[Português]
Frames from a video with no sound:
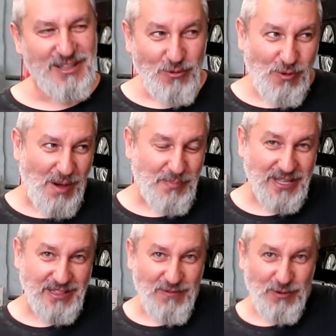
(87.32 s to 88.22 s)
O
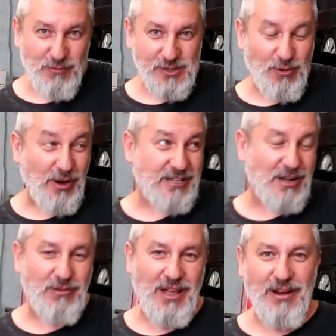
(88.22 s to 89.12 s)
rapaz tava com um
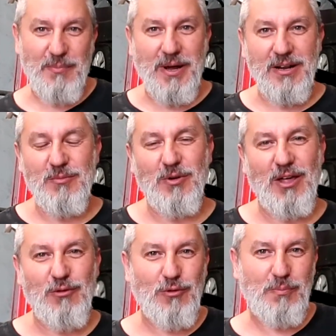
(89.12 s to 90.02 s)
escortão lá, nós paramos lá
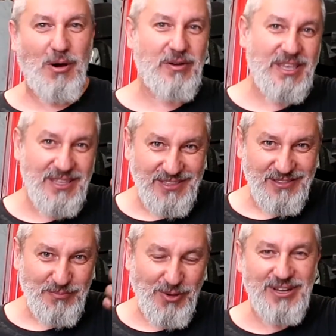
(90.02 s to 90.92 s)
no
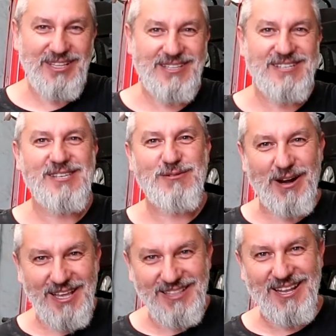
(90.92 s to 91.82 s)
Paulinho, Paulinho da
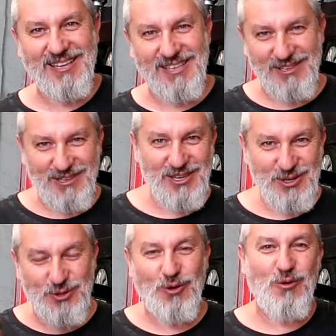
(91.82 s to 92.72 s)
340, que
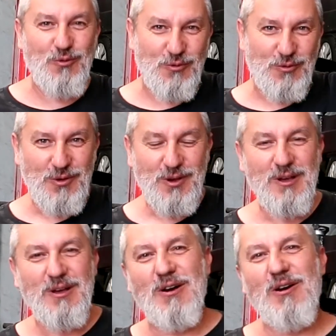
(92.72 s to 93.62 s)
guinchou
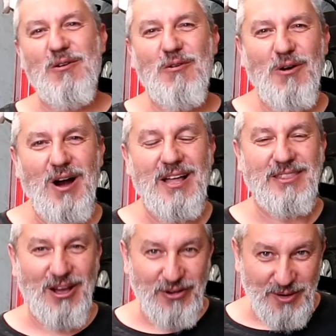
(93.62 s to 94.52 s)
a
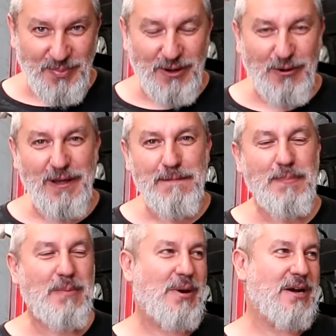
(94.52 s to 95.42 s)
Towner pra nós.
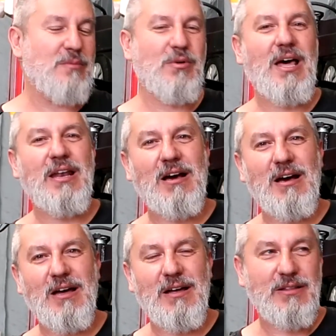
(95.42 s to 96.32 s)
Paramos lá
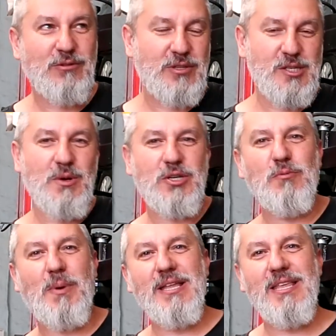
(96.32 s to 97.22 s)
na, no desmanche
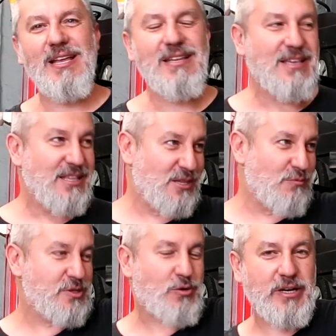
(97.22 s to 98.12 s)
do pai dele, tem
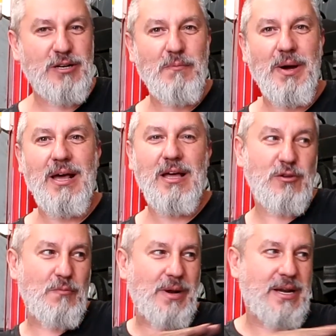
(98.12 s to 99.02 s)
um escortão parado
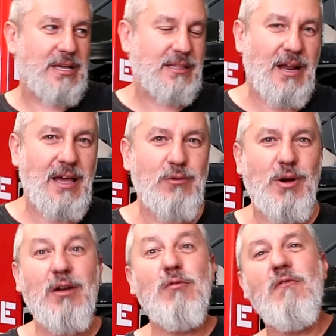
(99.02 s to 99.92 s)
e eu parei atrás, o
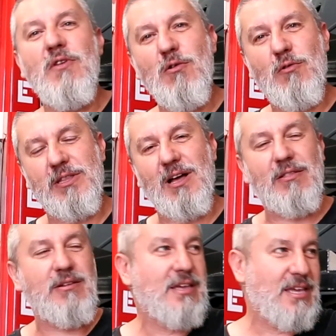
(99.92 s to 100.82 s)
cara não viu,
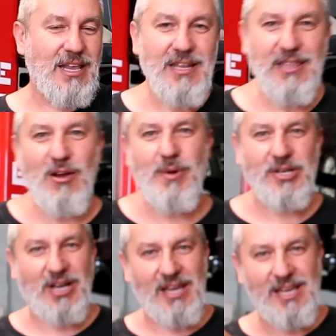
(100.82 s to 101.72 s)
coitado. Ele deu uma
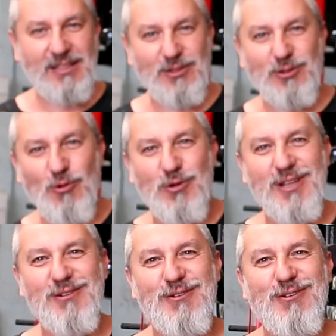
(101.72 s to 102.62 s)
jarré,
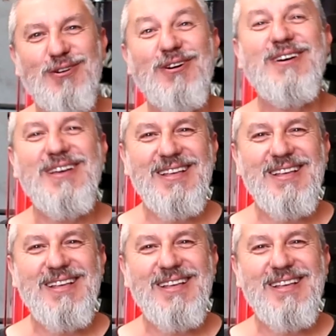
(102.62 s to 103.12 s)
tuque no,